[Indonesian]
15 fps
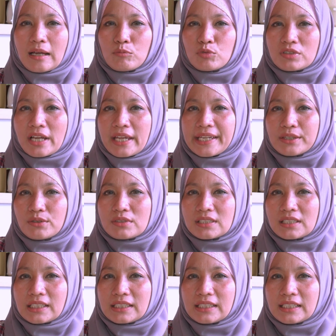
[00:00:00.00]
tamu saya tuh
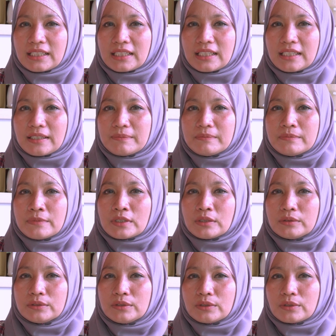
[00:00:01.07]
senengnya
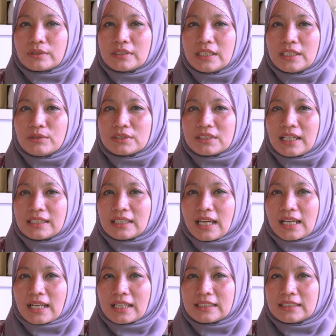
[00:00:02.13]
untuk di
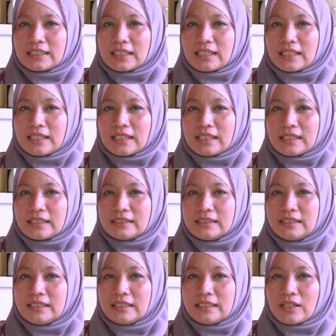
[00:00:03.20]
Nusantaranya
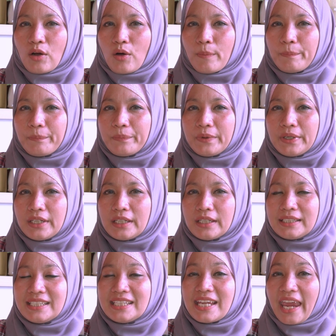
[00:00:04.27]
di kopi
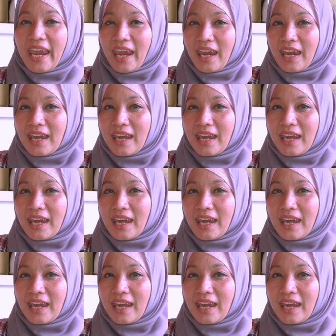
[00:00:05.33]
Dieng.